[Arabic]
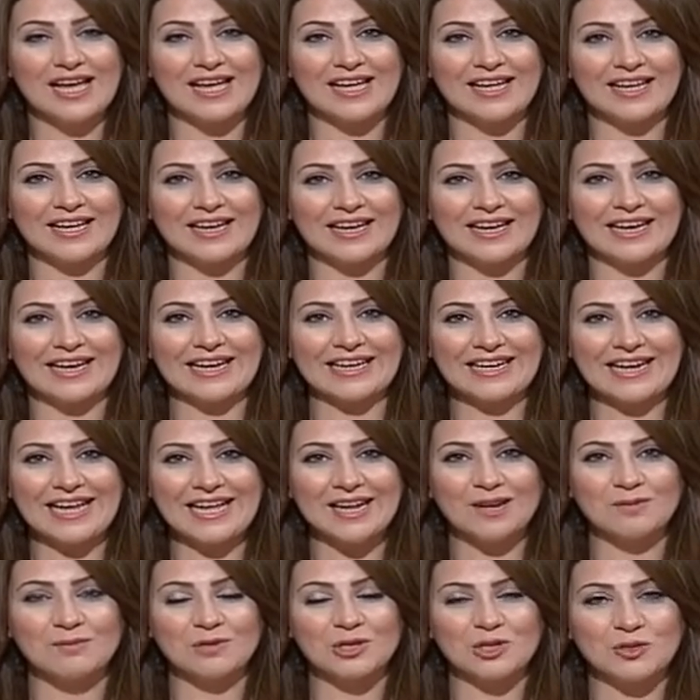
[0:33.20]
آه
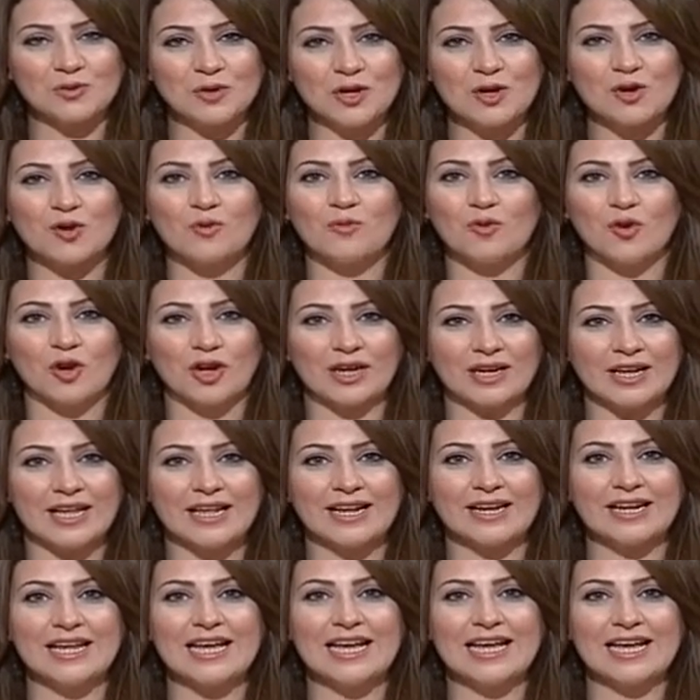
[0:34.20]
خلال مشوارهم
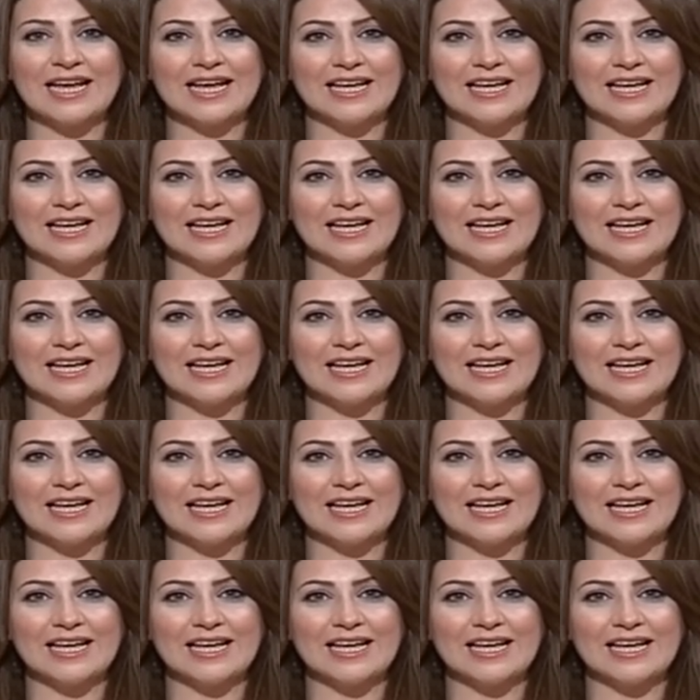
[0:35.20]
وخلال